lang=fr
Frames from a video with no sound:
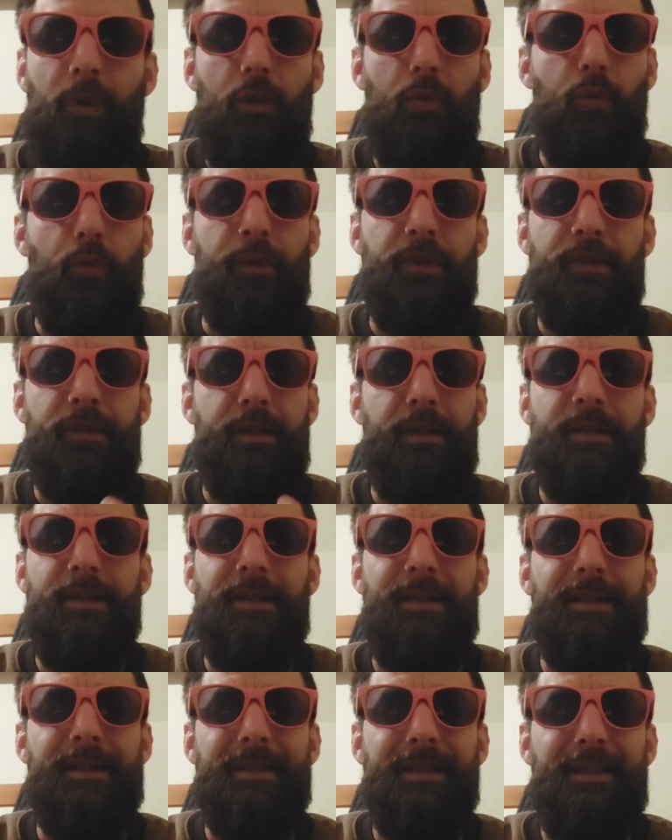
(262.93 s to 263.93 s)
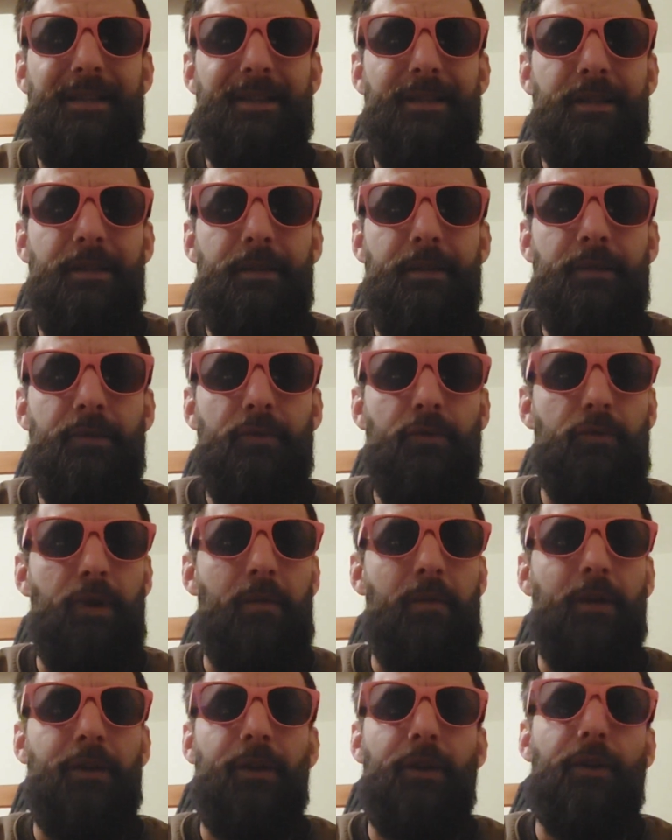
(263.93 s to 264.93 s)
ou une scène qui est triste, tu vas
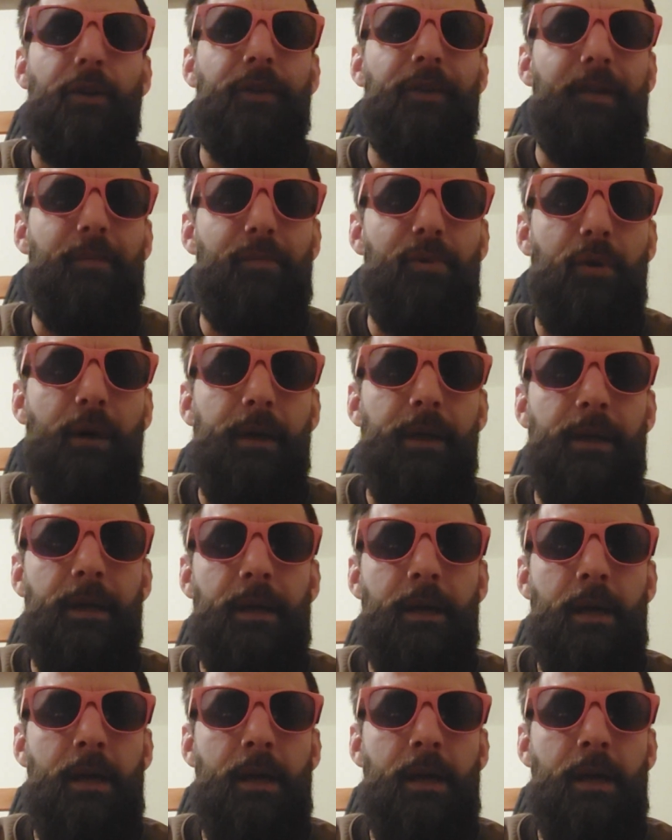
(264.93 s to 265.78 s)
avoir tendance à pleurer.